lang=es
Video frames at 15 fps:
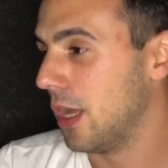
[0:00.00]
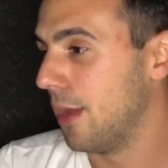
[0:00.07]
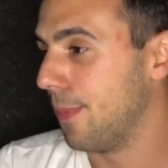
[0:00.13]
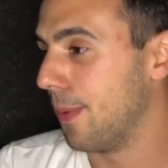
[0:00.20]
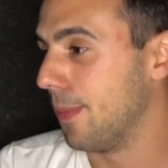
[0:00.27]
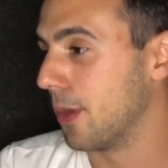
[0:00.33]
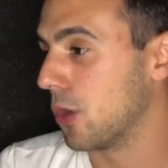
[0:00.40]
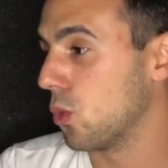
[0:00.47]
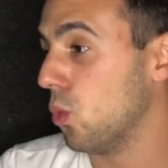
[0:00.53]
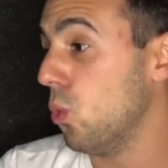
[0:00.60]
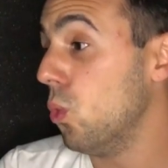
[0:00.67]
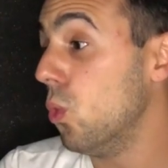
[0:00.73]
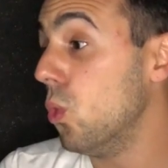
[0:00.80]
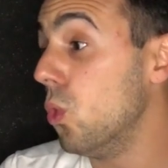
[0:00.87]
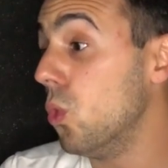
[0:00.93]
el primer,
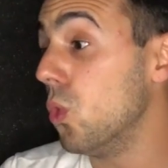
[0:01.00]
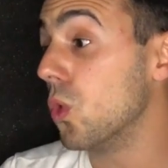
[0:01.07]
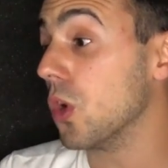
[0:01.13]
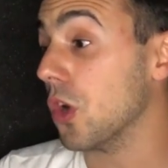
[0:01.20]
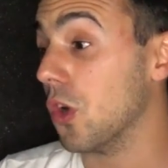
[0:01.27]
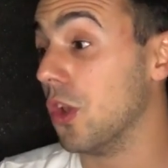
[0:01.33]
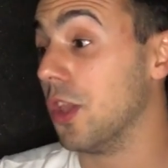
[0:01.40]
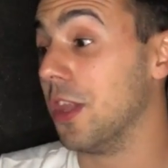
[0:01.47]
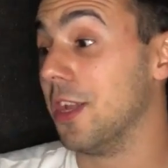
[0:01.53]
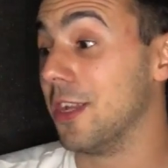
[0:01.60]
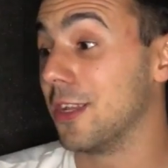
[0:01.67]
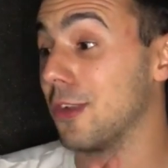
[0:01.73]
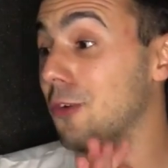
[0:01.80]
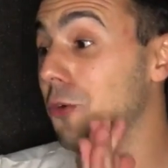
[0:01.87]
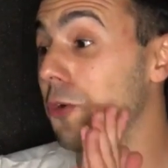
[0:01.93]
uy, gol
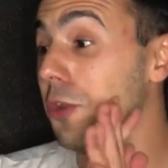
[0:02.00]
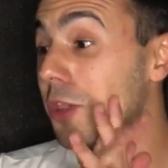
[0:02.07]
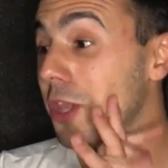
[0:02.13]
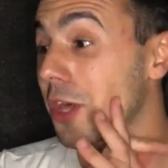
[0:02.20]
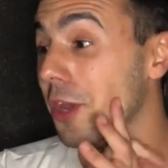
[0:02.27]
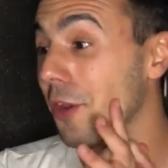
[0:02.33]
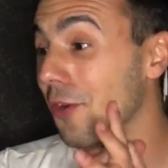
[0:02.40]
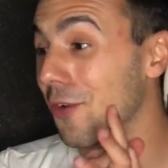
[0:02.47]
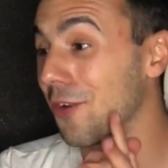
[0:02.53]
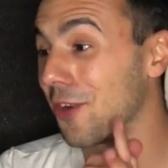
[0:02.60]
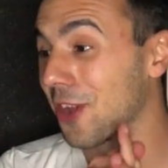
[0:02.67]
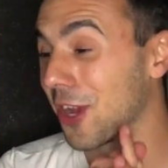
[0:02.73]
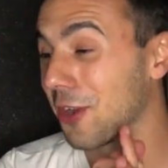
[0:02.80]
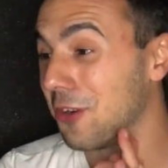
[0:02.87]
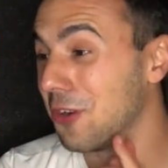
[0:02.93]
de, gol de
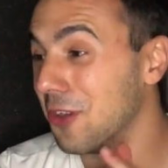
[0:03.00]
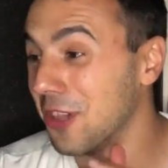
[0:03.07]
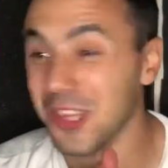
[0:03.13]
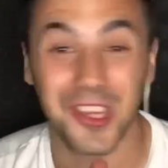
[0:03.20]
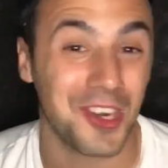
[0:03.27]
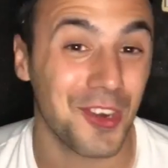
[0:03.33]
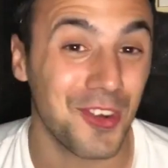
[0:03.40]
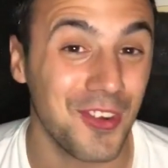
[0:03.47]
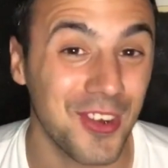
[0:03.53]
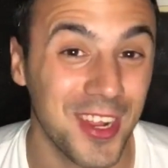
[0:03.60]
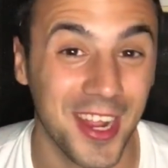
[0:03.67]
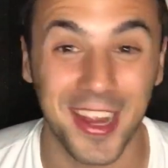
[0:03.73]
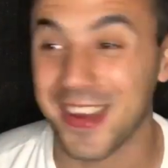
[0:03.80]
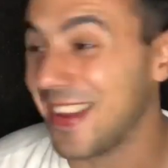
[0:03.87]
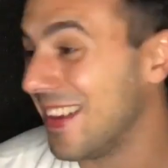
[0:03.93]
Roque, gol de
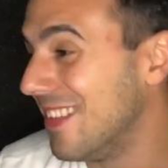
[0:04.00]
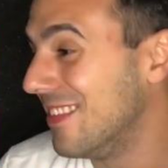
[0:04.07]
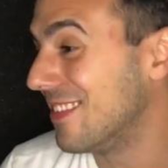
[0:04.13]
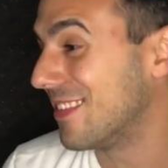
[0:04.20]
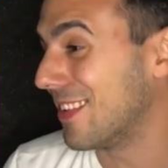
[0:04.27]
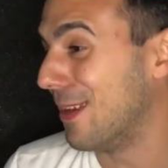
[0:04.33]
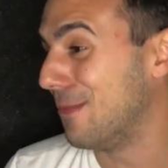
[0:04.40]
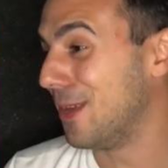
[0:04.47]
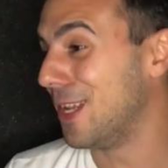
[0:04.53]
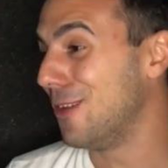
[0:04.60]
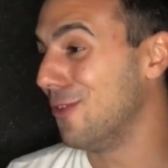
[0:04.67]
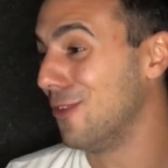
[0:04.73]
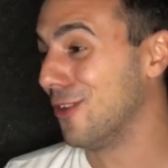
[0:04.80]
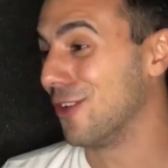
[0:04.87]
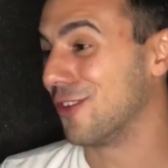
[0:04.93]
Roque, 15
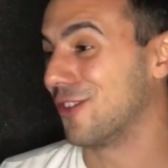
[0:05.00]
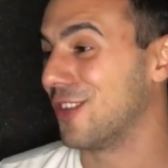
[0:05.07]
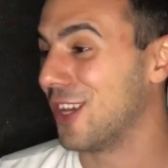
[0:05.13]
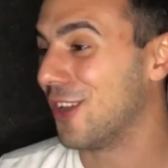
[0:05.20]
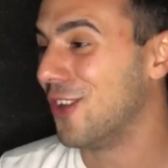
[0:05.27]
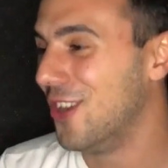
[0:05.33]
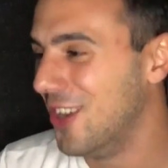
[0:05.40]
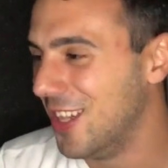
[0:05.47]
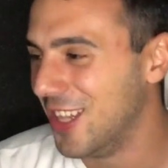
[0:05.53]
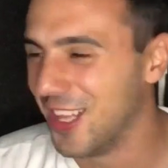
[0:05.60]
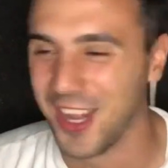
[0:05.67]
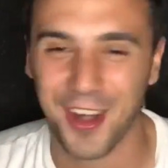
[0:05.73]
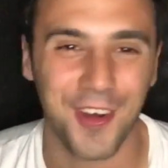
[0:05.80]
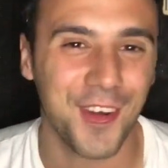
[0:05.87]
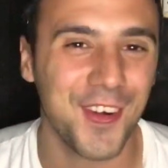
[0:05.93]
minutos y gol
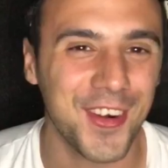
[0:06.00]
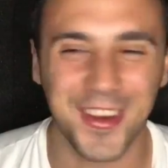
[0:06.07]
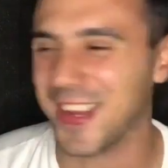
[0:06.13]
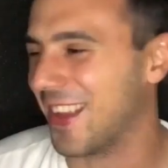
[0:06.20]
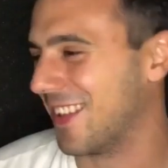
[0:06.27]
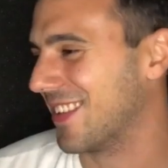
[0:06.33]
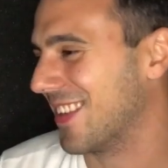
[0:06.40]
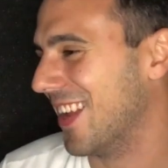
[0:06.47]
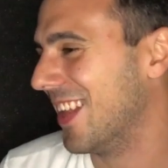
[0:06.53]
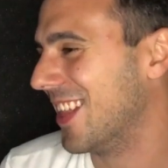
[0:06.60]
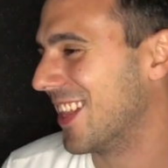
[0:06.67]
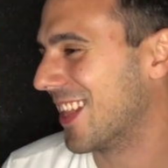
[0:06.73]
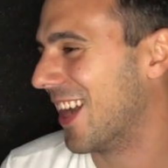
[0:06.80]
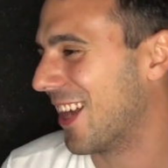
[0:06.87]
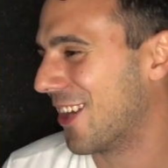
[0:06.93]
de Roque,
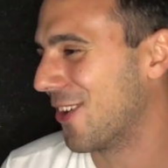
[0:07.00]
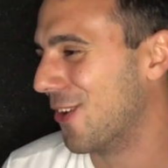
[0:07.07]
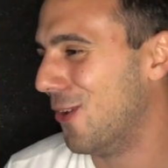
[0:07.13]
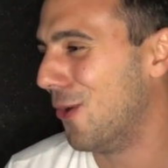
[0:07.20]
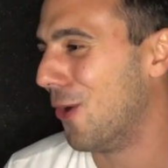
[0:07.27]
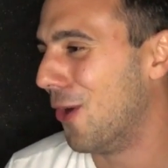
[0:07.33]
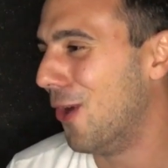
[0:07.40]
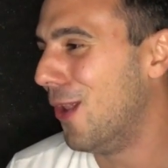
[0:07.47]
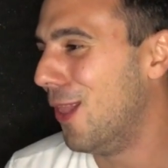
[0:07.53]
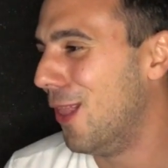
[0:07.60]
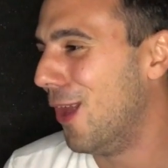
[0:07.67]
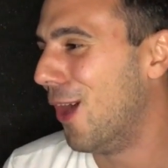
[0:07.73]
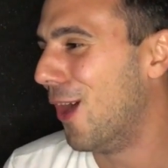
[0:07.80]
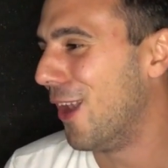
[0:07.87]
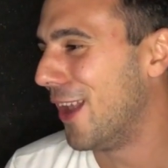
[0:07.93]
Santa Cruz,
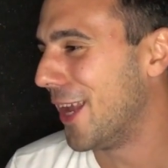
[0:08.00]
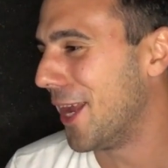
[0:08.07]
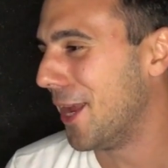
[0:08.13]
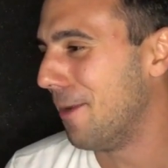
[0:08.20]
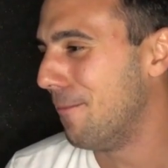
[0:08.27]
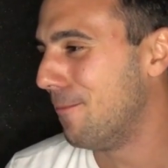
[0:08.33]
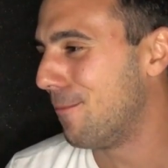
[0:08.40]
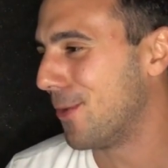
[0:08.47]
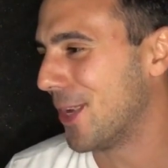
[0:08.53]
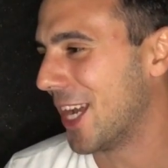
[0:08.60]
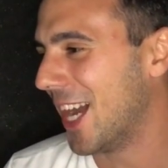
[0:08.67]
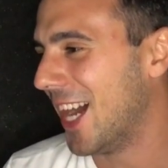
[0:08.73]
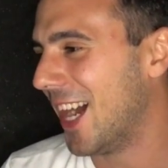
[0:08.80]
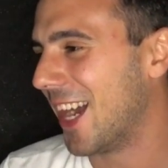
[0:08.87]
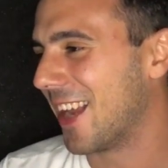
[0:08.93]
gol de
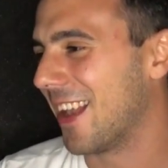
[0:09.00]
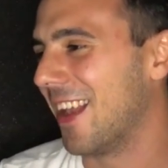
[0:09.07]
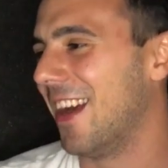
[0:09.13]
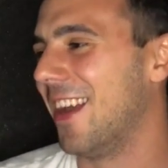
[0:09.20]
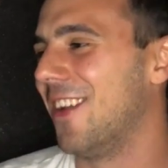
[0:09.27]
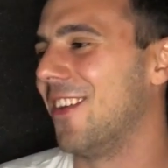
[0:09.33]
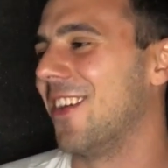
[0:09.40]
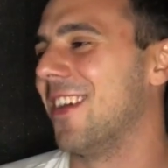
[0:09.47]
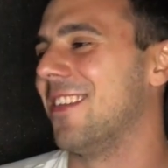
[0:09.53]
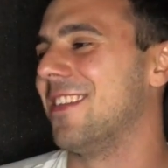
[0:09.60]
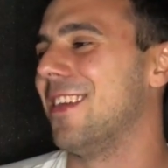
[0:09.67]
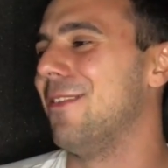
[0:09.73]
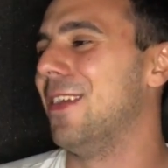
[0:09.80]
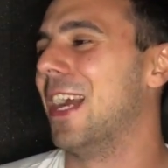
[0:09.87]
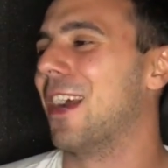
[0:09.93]
Olimpia, claro que
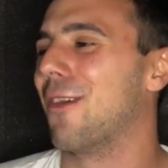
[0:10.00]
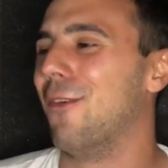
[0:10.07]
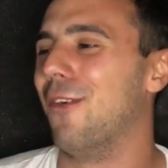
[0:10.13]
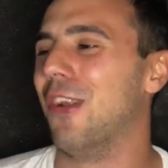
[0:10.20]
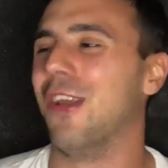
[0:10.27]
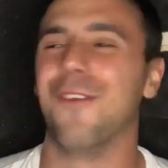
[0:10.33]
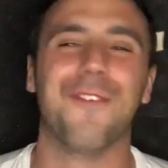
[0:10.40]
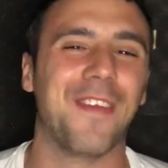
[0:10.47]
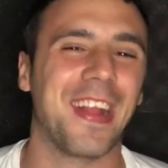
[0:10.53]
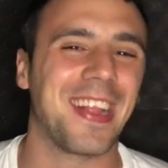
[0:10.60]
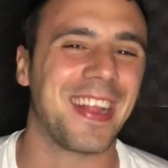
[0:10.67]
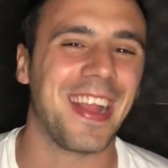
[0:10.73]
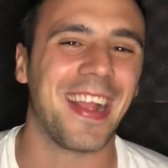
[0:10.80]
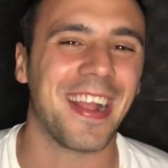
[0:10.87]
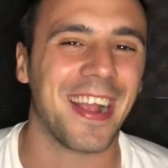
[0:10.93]
sí, mirá cómo lo
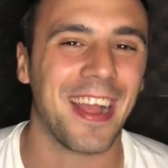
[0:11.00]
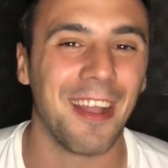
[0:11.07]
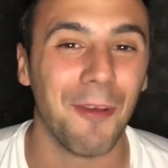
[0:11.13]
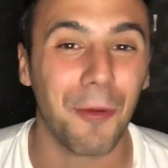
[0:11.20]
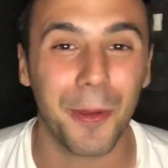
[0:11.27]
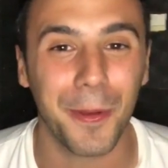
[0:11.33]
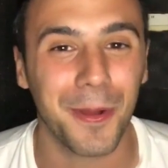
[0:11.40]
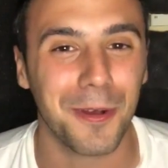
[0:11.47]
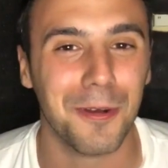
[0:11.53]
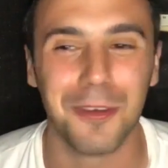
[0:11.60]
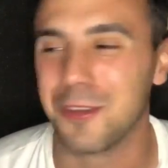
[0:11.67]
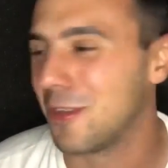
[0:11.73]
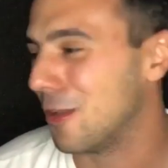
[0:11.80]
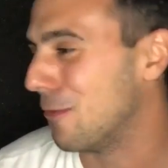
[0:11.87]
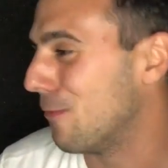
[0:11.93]
festeja, lo vive
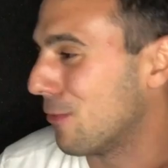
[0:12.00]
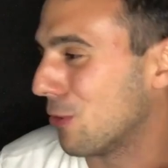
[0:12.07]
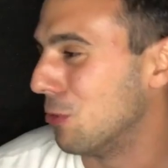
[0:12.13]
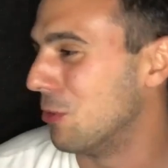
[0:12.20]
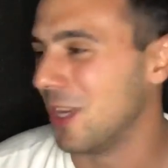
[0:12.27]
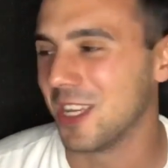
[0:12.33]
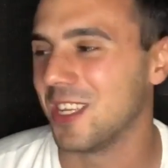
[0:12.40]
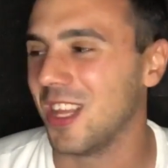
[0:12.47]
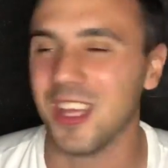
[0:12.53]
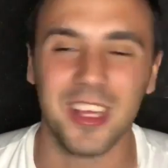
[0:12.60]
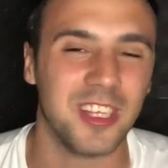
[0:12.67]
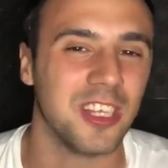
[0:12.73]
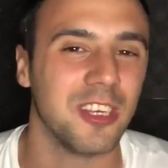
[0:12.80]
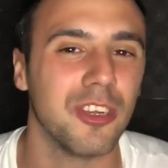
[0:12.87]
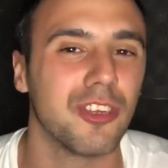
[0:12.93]
como si tuviese
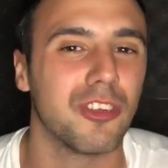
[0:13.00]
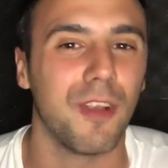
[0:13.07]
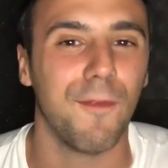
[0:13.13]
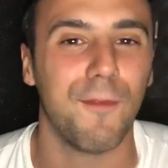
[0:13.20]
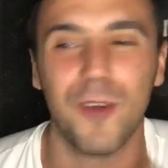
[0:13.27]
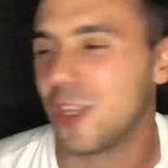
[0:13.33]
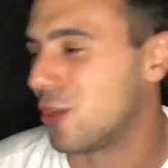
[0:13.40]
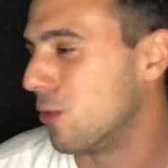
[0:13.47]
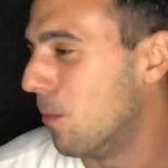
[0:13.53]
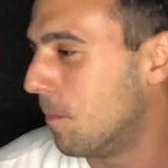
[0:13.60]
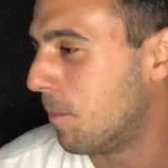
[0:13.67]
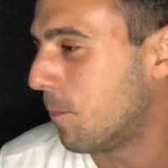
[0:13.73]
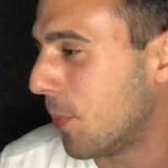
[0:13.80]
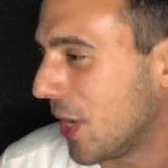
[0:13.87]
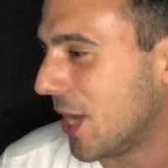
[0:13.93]
18 y fuese
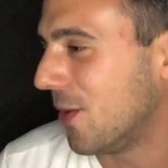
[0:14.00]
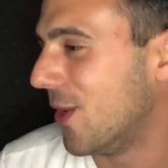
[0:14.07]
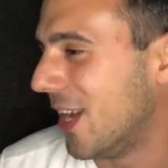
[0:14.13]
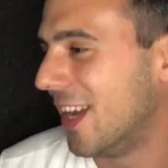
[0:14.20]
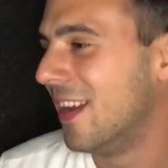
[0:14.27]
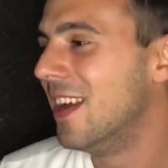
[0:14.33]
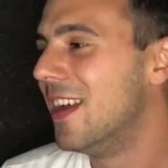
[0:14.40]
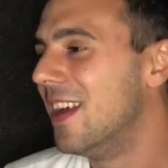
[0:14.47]
un pibe